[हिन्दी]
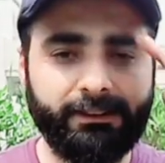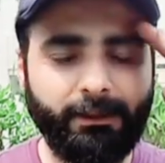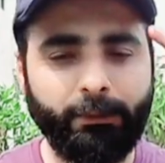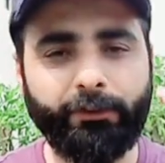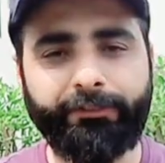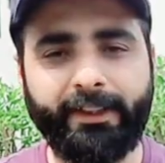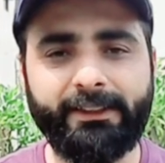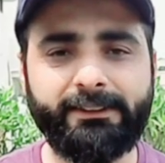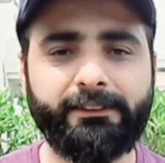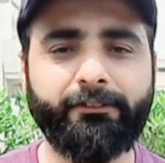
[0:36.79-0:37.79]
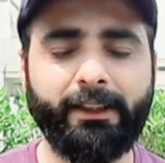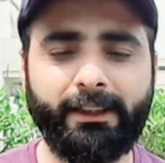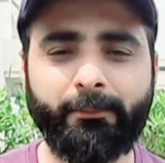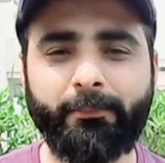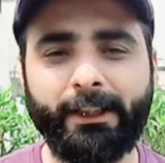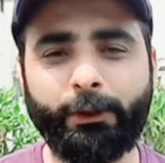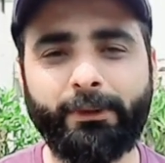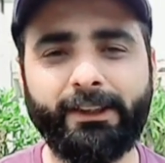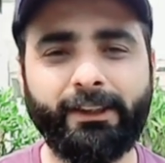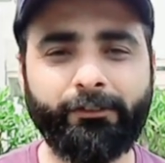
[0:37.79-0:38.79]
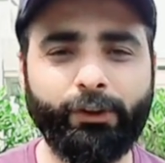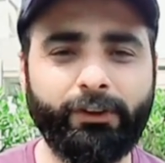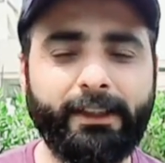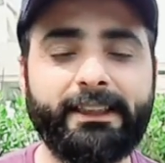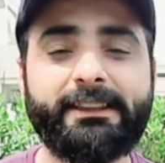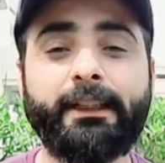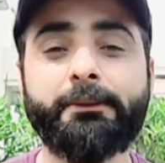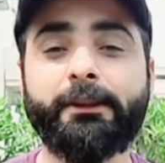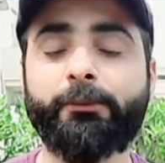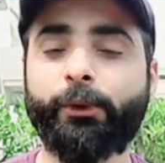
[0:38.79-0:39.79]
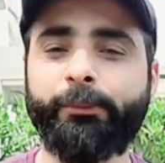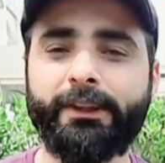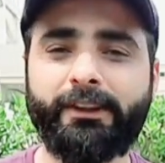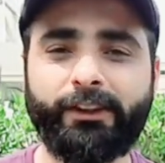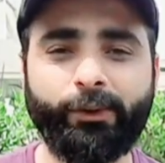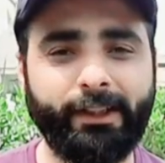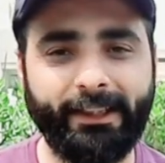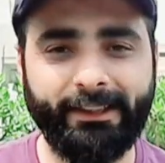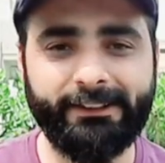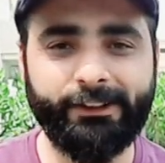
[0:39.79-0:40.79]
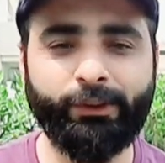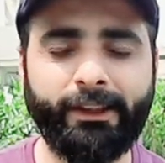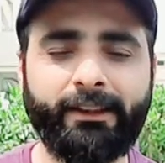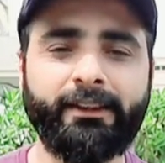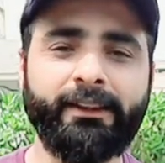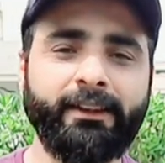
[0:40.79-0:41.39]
वालेकुम फ्रेंड्स वेलकम बैक टू माई अदर व्लॉग कैसे हैं आप सब उम्मीद करता हूँ खैरियत से होंगे